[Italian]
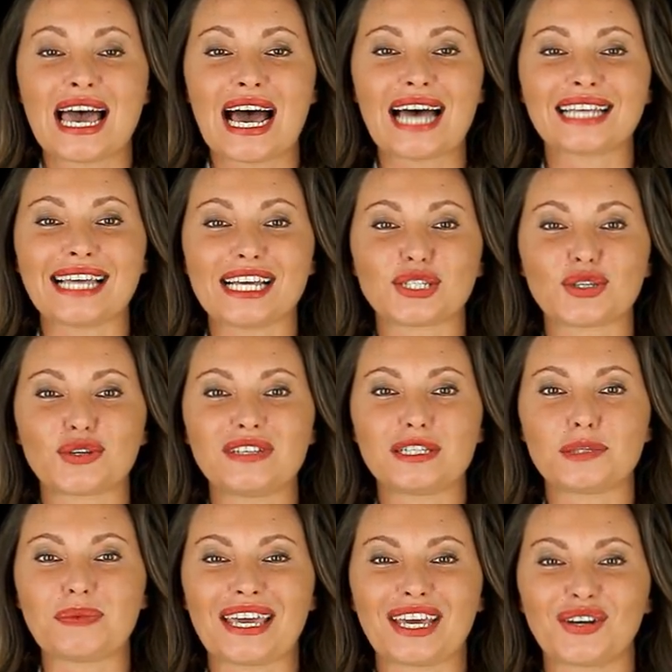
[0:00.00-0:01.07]
Adesso vi
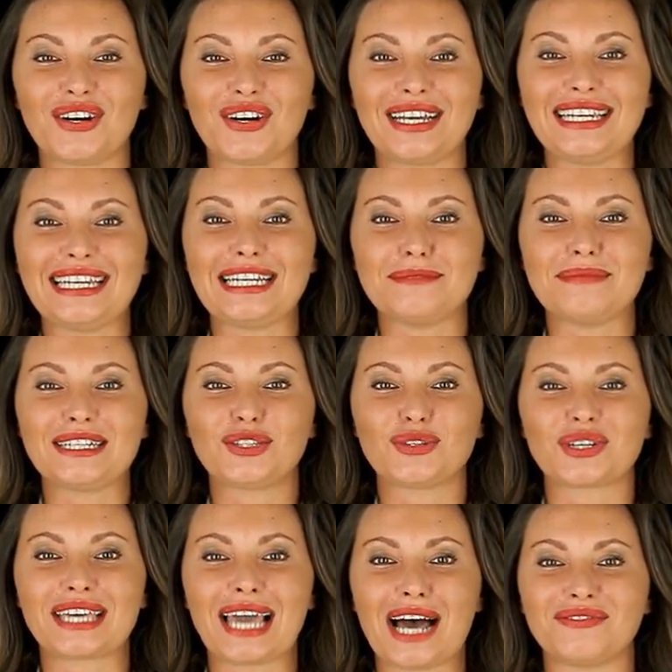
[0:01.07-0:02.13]
spiego
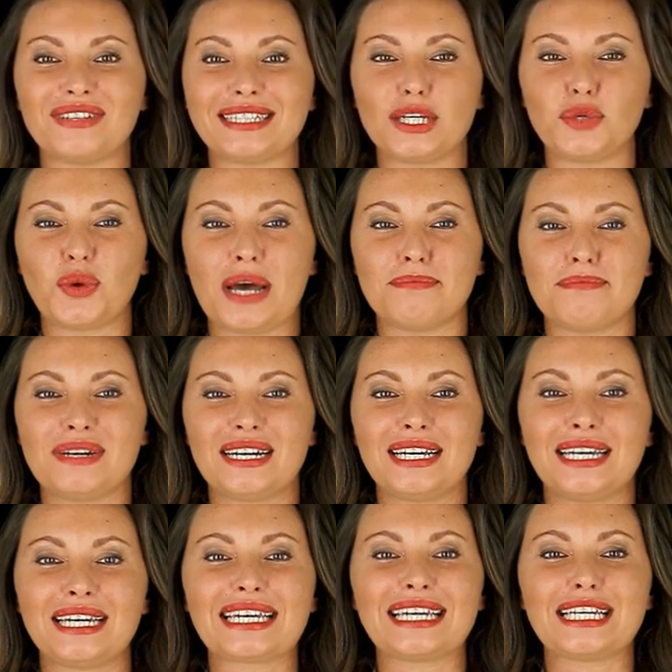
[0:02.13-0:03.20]
l'elemento chiave del web
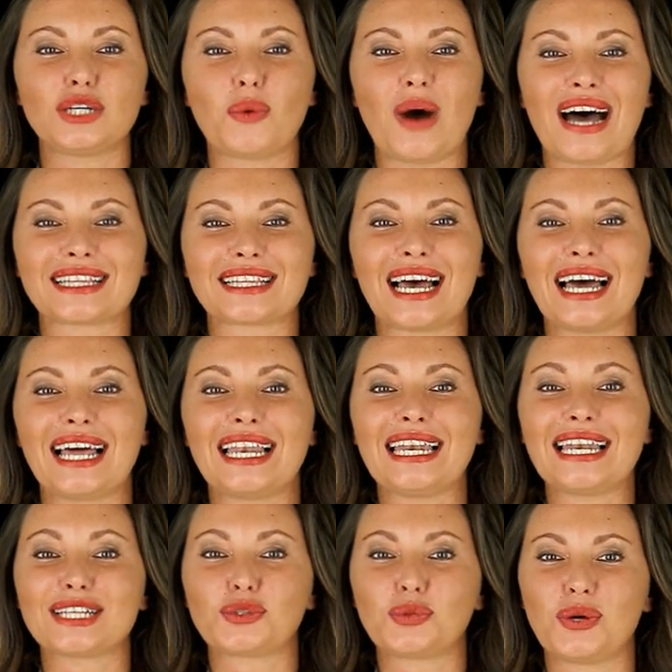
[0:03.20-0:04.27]
che riguarda
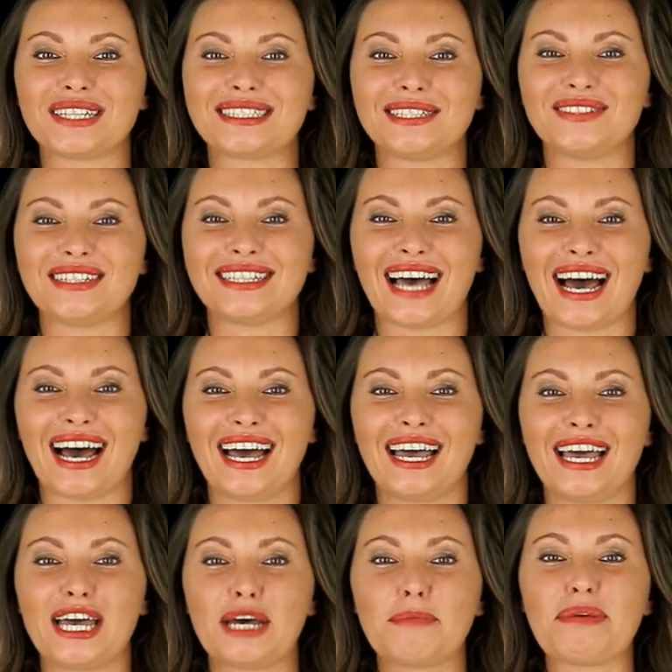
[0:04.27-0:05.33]
la tua attività
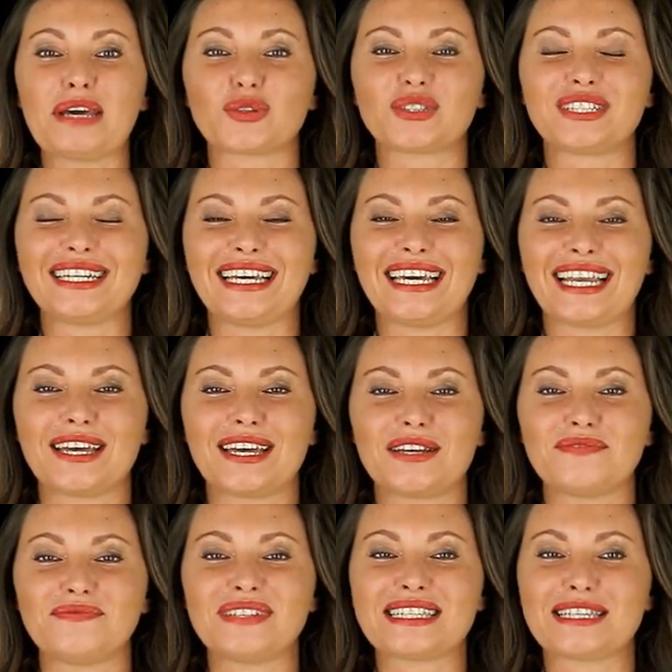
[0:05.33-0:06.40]
per ottenere
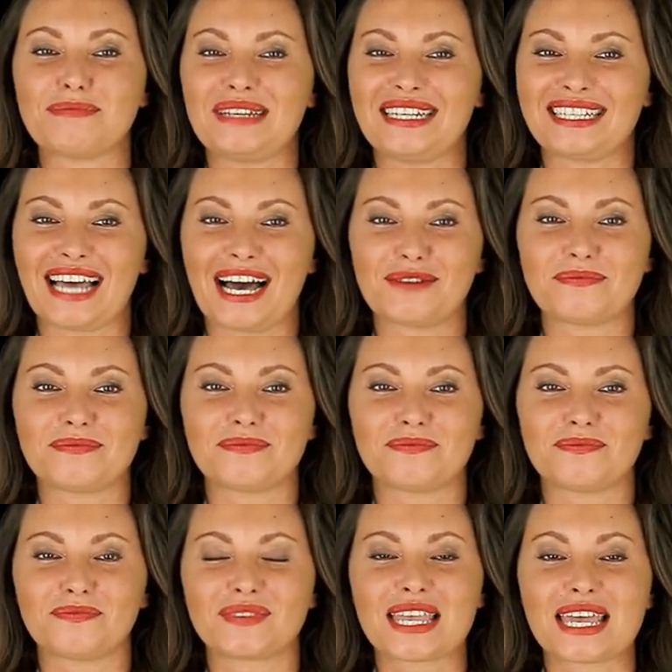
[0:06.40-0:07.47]
visibilità.
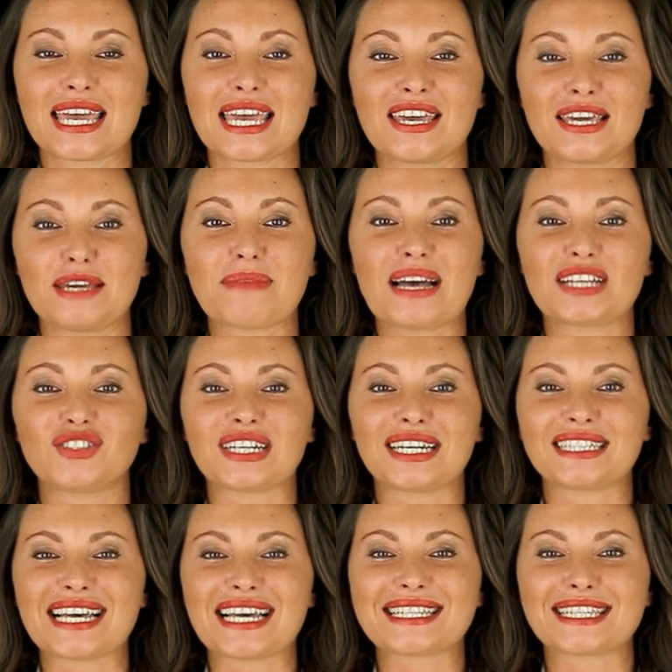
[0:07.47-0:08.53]
Immagina
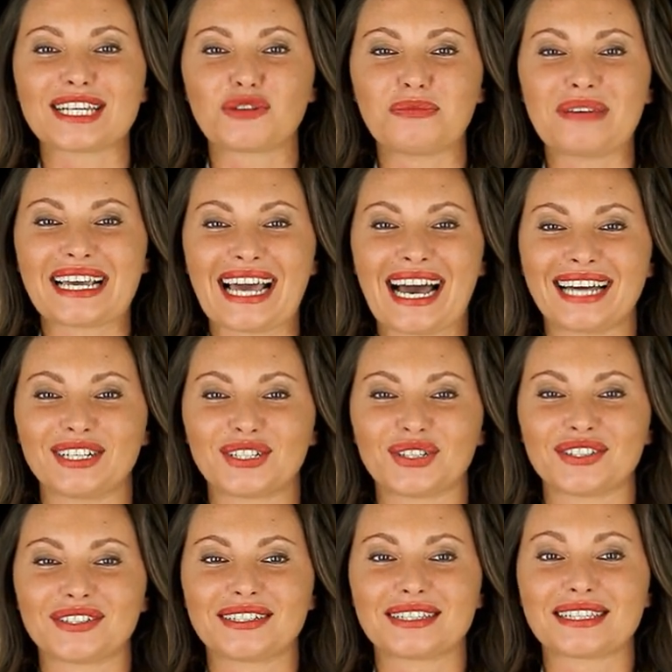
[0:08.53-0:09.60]
di essere un
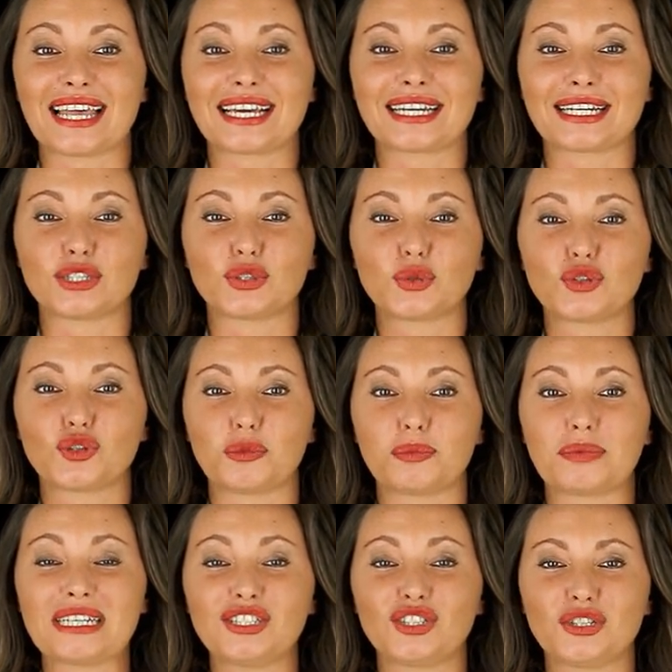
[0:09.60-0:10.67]
meccanico, sei cresciuto
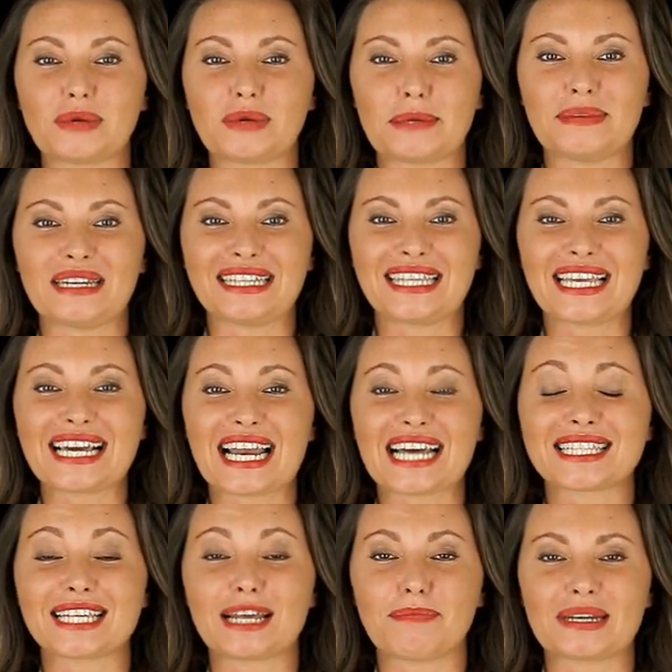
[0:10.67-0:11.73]
principalmente
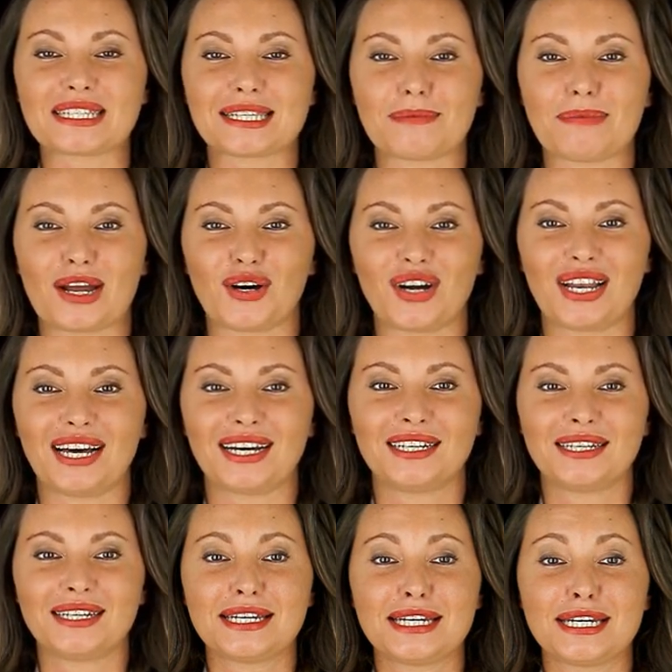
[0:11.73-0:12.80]
grazie al passaparola.
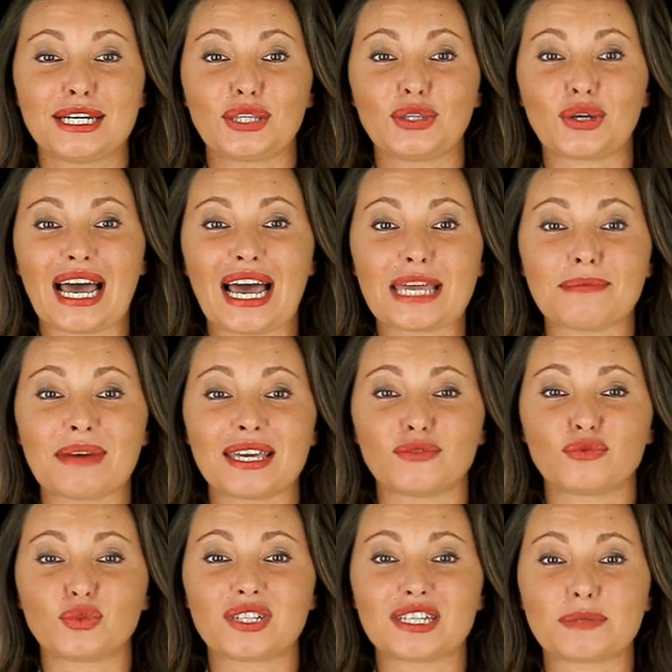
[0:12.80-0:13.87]
Non hai mai
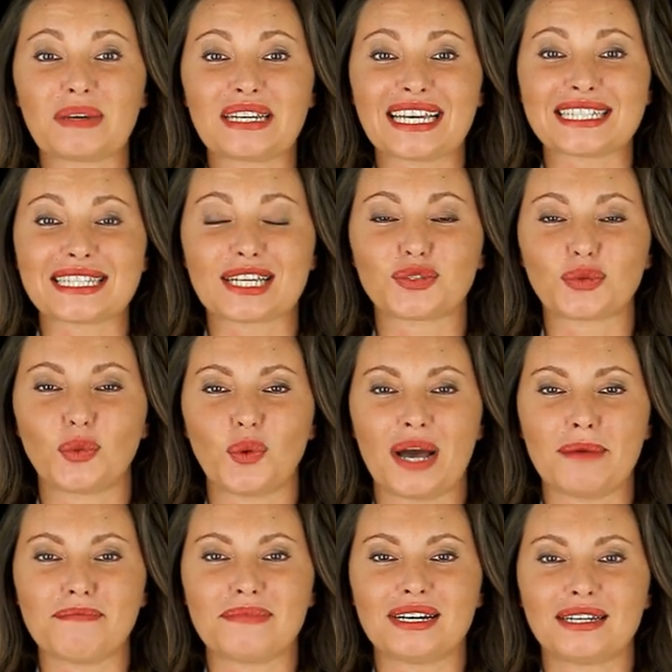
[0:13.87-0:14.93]
avuto esperienza sul
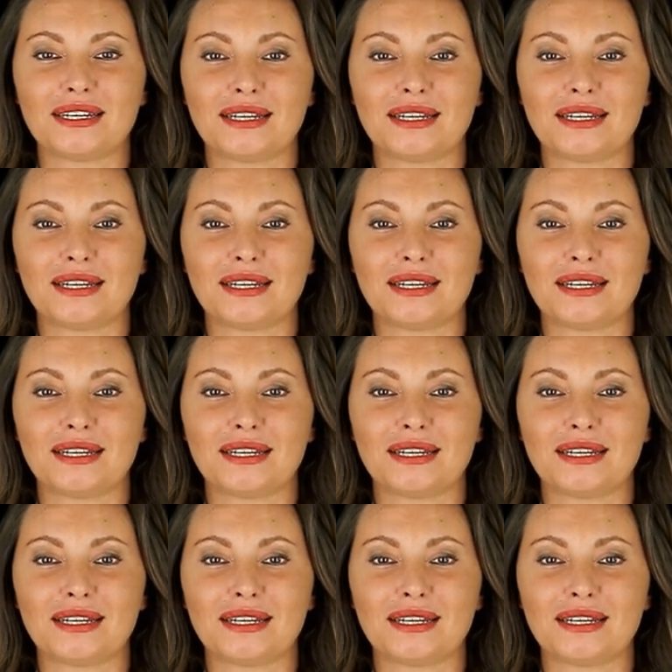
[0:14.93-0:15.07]
web.